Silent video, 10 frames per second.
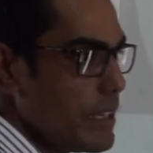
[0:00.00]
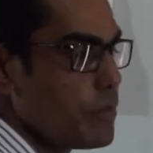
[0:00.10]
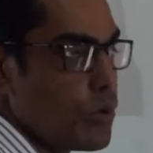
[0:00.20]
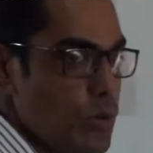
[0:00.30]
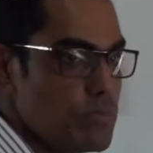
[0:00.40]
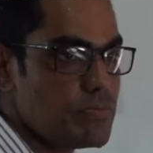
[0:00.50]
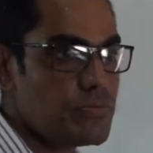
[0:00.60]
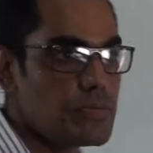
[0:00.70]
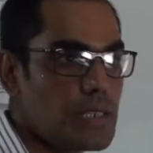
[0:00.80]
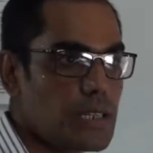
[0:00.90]
লিখব
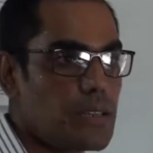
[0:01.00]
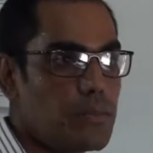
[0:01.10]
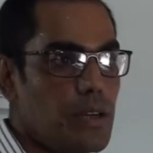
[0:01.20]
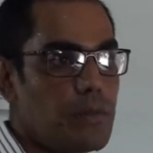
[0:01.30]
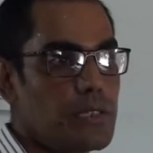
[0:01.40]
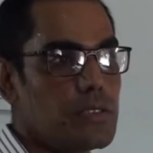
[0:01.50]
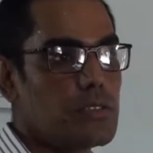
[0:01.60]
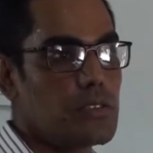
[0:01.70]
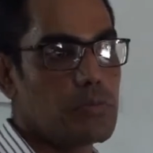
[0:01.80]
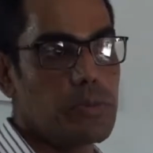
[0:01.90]
একটা আমাদের
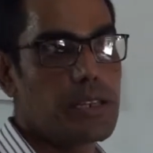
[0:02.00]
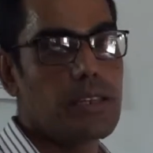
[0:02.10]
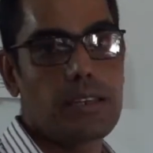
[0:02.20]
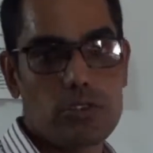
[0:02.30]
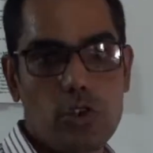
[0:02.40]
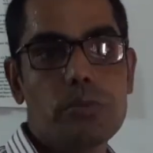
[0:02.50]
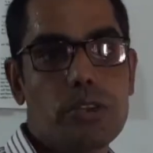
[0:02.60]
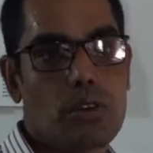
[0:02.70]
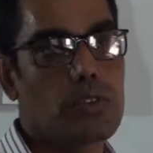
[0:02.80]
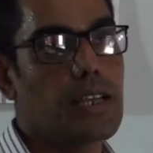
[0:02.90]
যখন বিক্রিয়ার
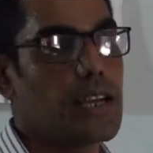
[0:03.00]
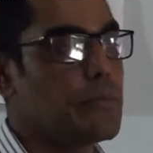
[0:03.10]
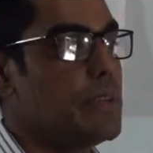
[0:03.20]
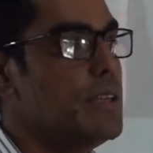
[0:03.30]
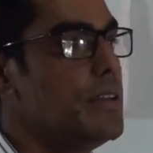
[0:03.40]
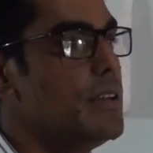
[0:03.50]
সমীকরণ থাকবে